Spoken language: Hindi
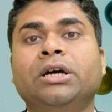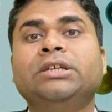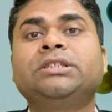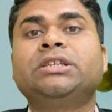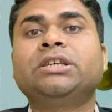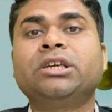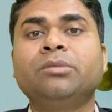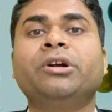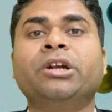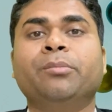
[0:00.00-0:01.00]
इसकी
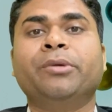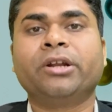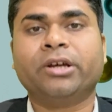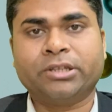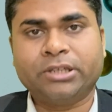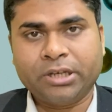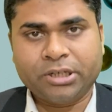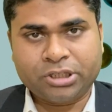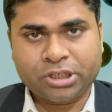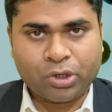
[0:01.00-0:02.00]
कीमत डिपेंड करती है
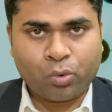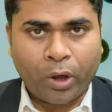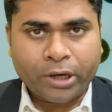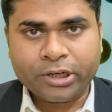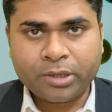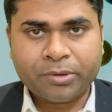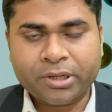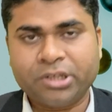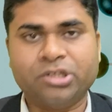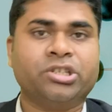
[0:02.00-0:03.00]
इसकी क्वालिटी
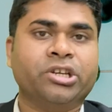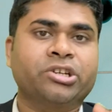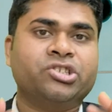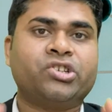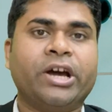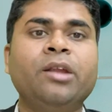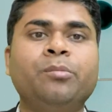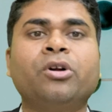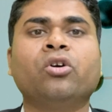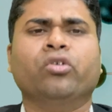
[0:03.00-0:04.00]
पर इसके स्टाइल
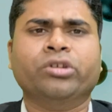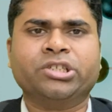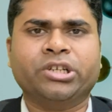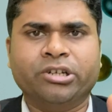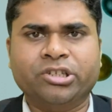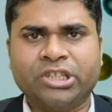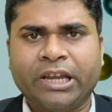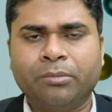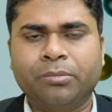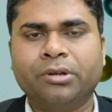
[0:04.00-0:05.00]
पर और इसके
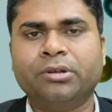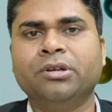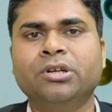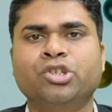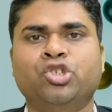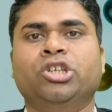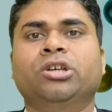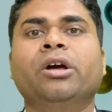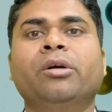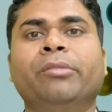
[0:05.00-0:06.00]
डिज़ाइन पर
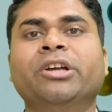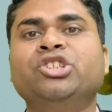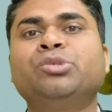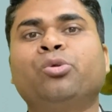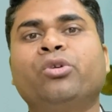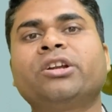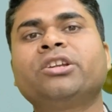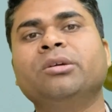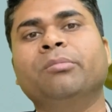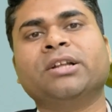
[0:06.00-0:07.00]
जी मैं जिस
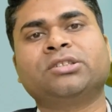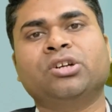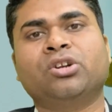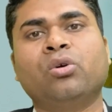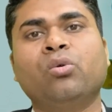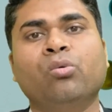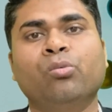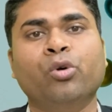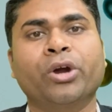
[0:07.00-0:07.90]
प्रोडक्ट की बात कर रहा हूँ वो